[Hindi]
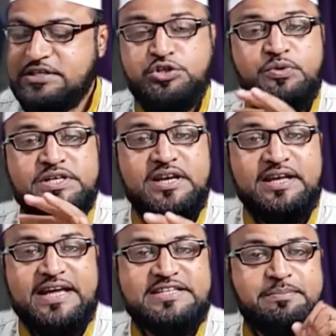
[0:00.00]

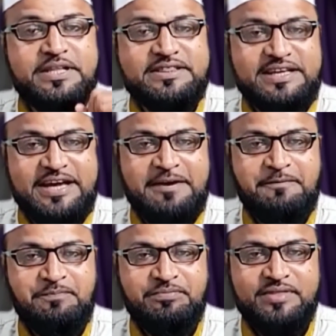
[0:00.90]
सिचुएशन कैसी बनती है
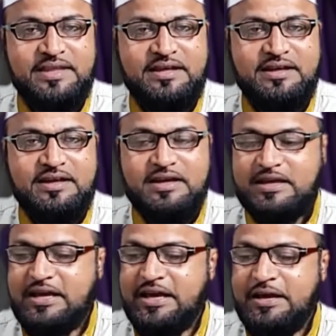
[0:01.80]

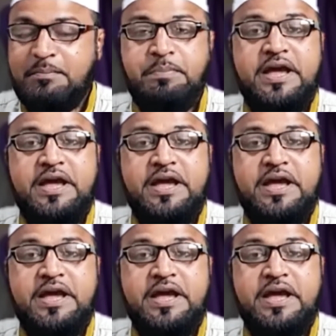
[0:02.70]
कि